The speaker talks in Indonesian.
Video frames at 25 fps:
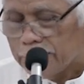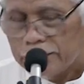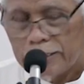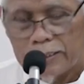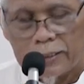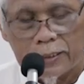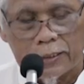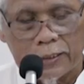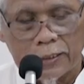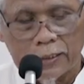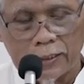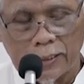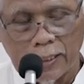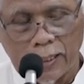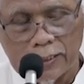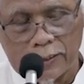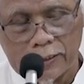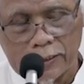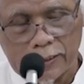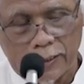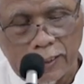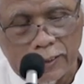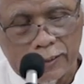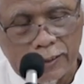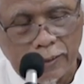Jadi
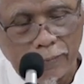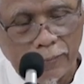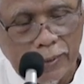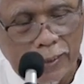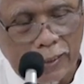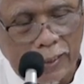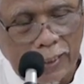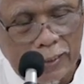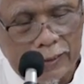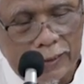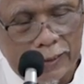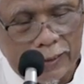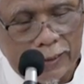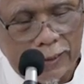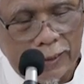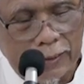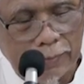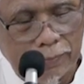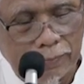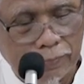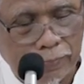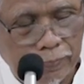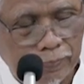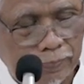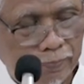generasi dasar yang
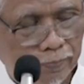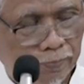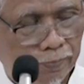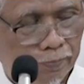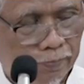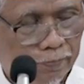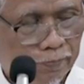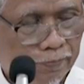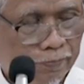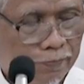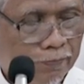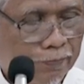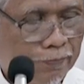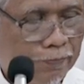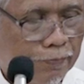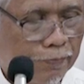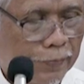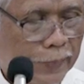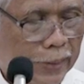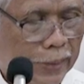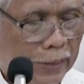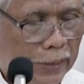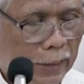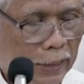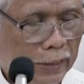menggantikan
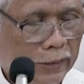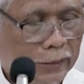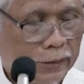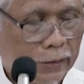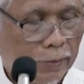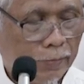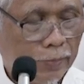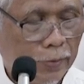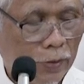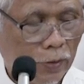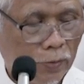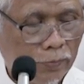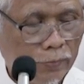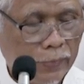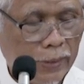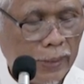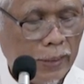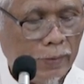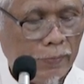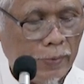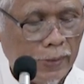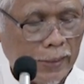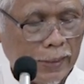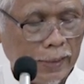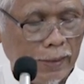generasi
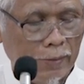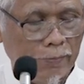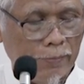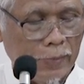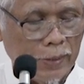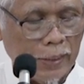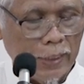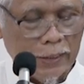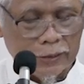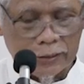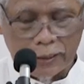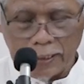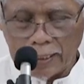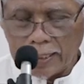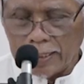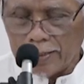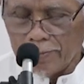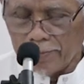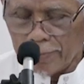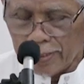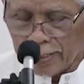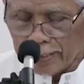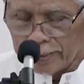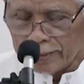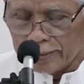sebelumnya, apakah merasa
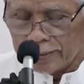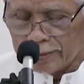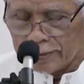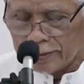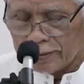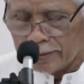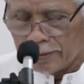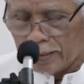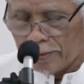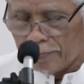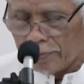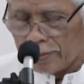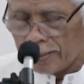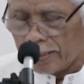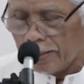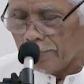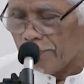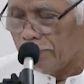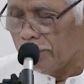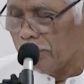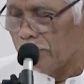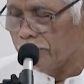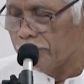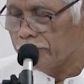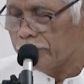aman,
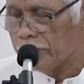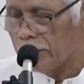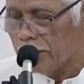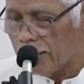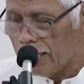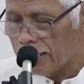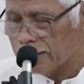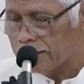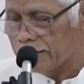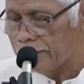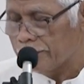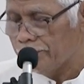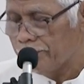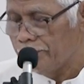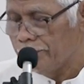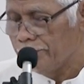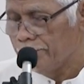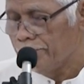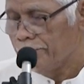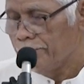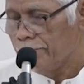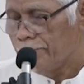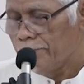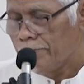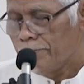apakah belum jelas,
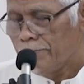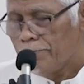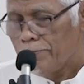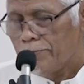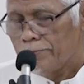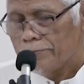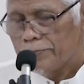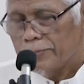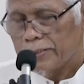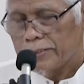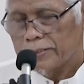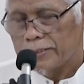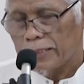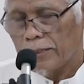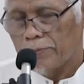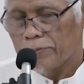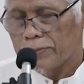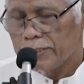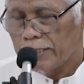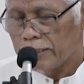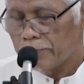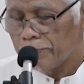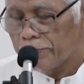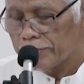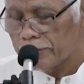tidak
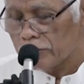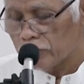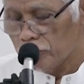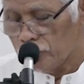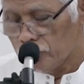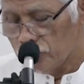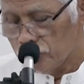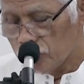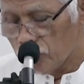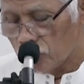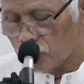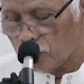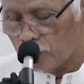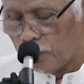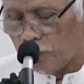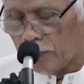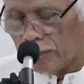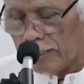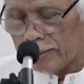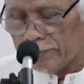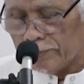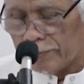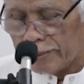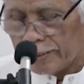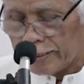menjadi petunjuk
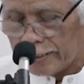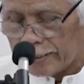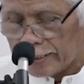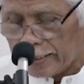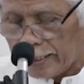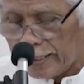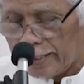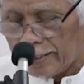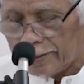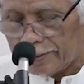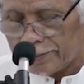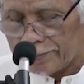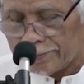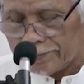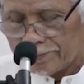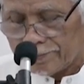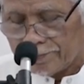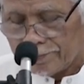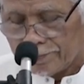buat mereka.